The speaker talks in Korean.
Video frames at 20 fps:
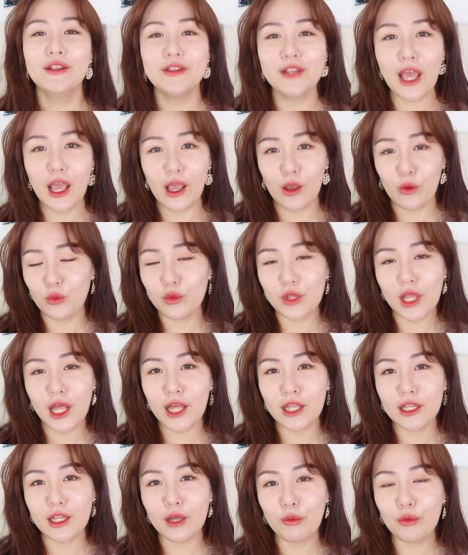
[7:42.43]
네, 오늘
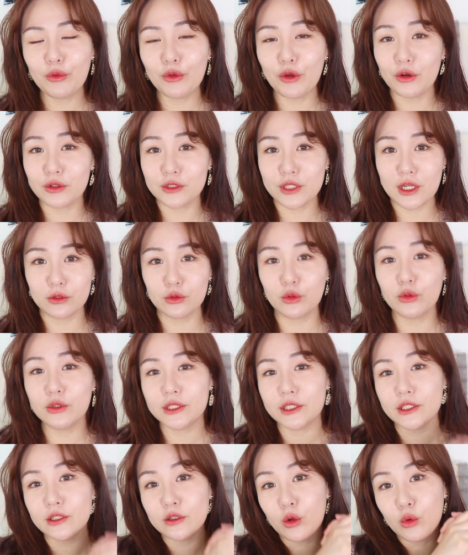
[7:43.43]
하나보노 영상도
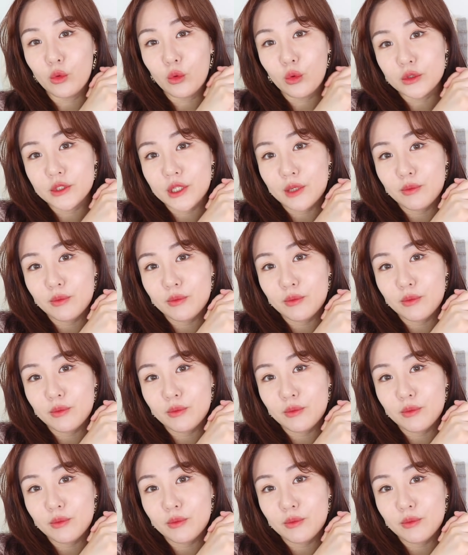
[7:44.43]
즐겁고